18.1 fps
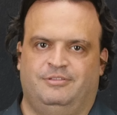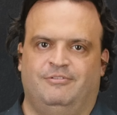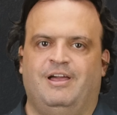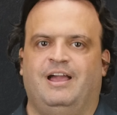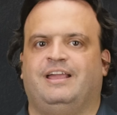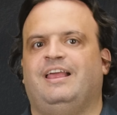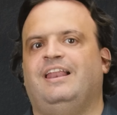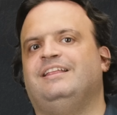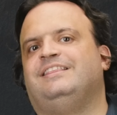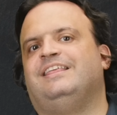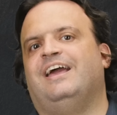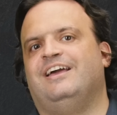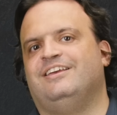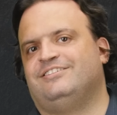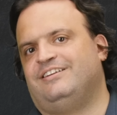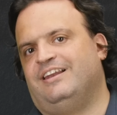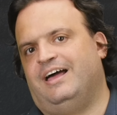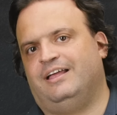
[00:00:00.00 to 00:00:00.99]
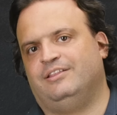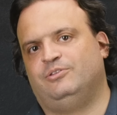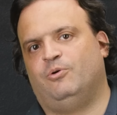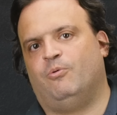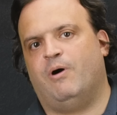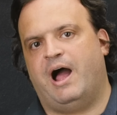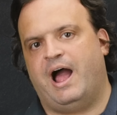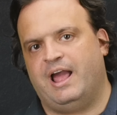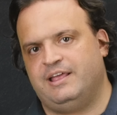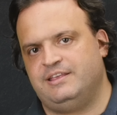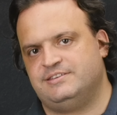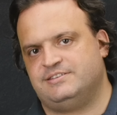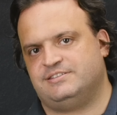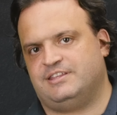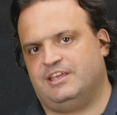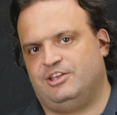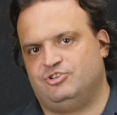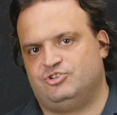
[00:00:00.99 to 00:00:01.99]
Naquele teste lá do
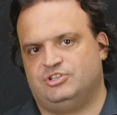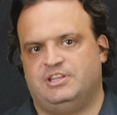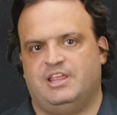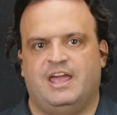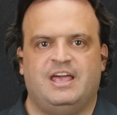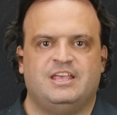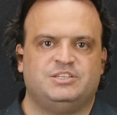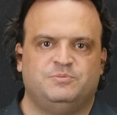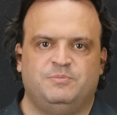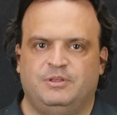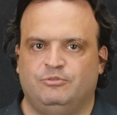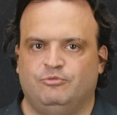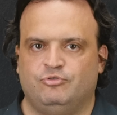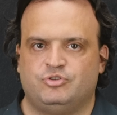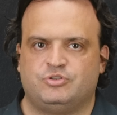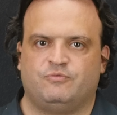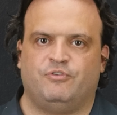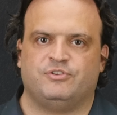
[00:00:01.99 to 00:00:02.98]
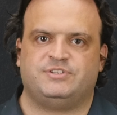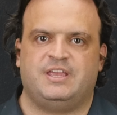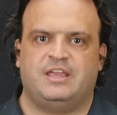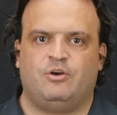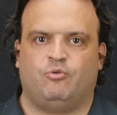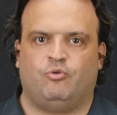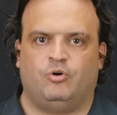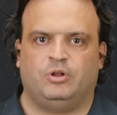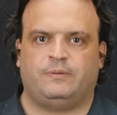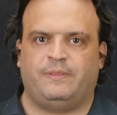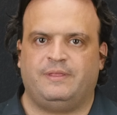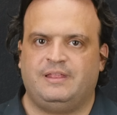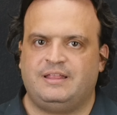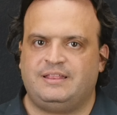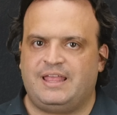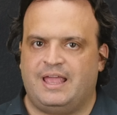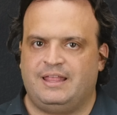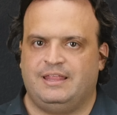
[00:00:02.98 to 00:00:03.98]
Einstein de 10 minutos que você encontra
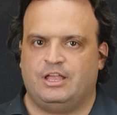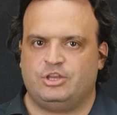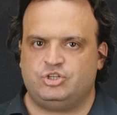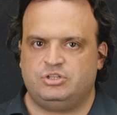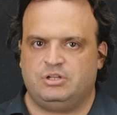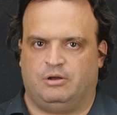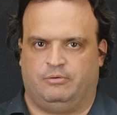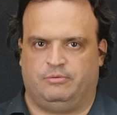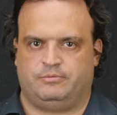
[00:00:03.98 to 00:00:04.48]
na internet, não.